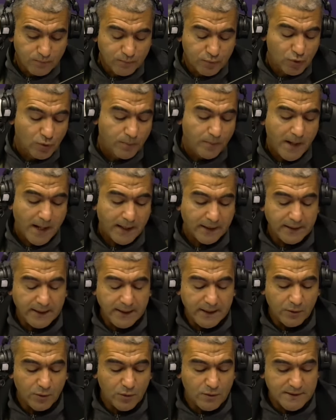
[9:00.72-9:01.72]
pour
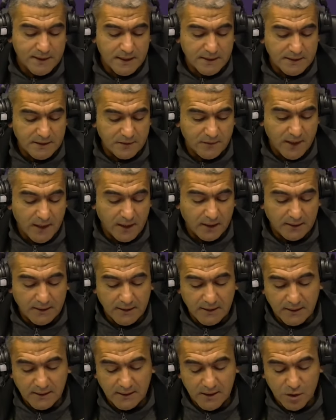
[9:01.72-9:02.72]
parler de cet hiver et
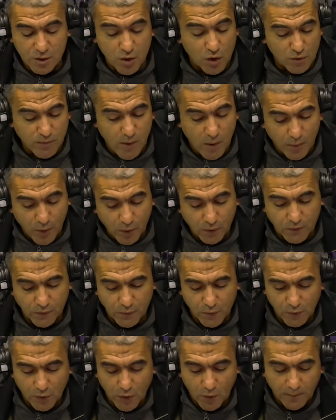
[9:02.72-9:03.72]
des changements bruts
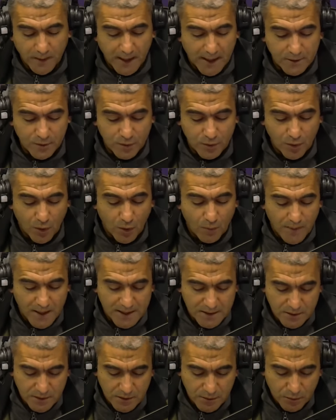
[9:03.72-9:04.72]
de température. On
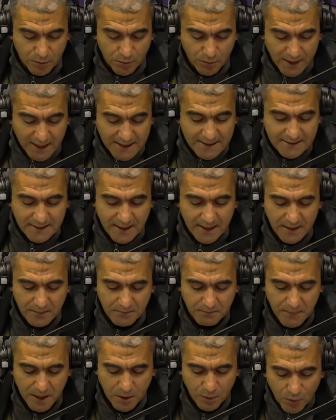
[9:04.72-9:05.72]
passe d'une
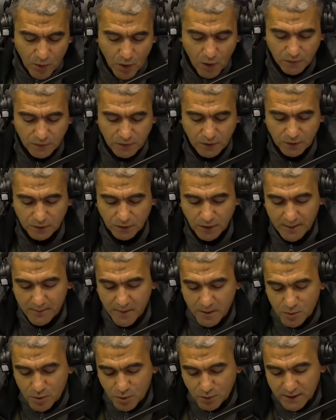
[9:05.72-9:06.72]
extrême à une autre dans la
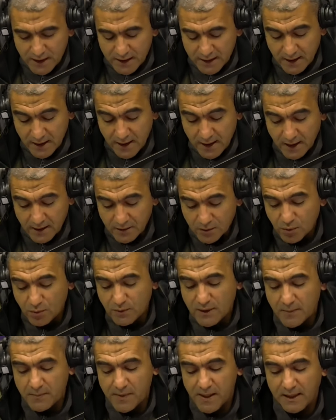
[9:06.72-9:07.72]
même journée, d'où
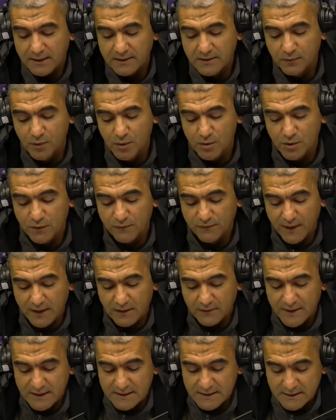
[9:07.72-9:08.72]
l'impératif de se
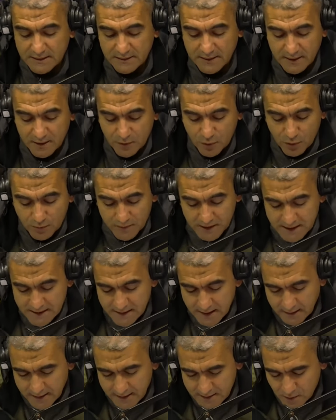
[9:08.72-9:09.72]
faire vacciner. Le
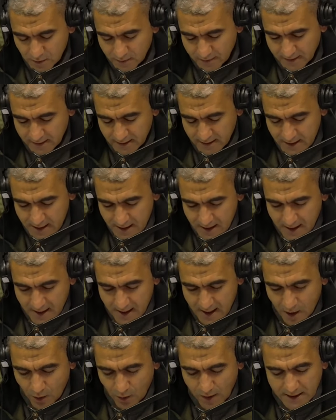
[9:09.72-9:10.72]
ministère de la Santé
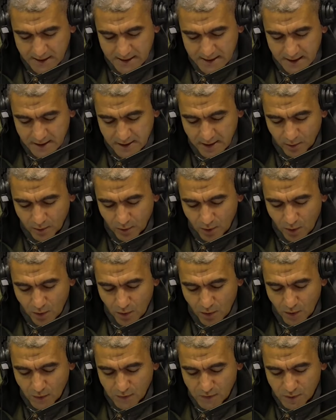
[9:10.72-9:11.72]
a organisé hier une
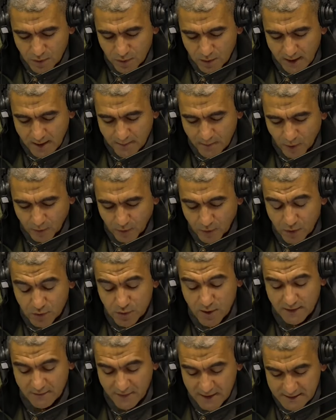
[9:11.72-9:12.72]
rencontre sur l'importance
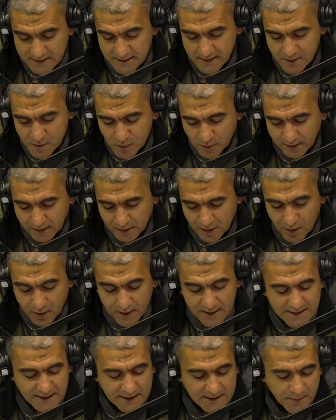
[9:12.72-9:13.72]
de la vaccination d'ailleurs.
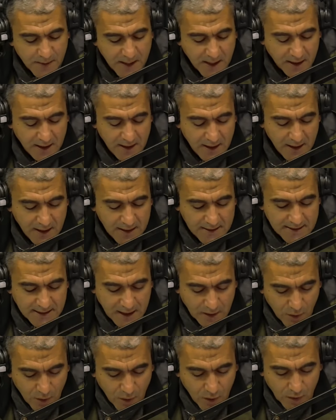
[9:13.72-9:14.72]
Les experts
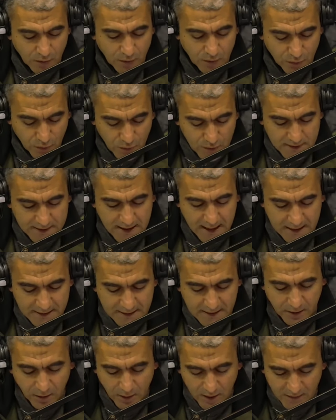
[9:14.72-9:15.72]
s'accordent tous à
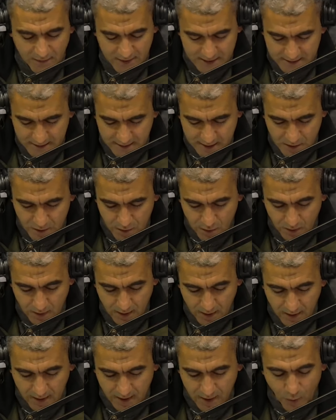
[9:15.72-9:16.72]
dire que la vaccination
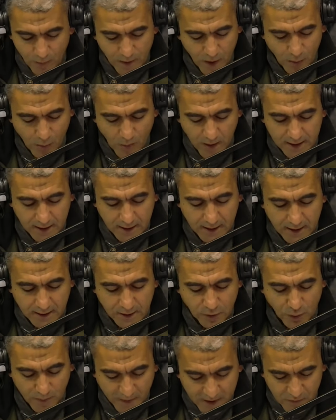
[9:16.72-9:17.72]
est le meilleur moyen
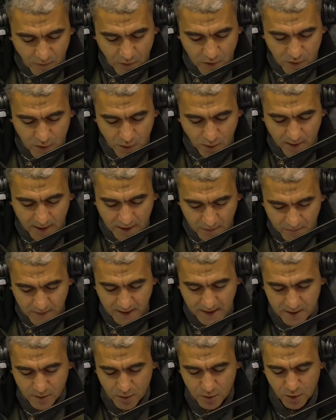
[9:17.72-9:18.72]
de prévention
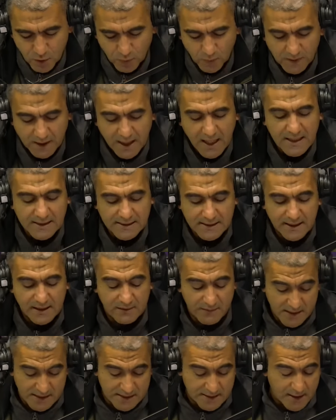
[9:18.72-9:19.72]
efficace aujourd'hui. Grâce à la
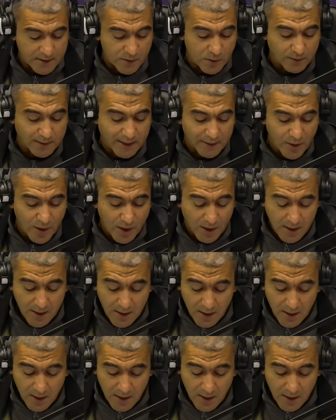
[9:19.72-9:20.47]
vaccination d'ailleurs,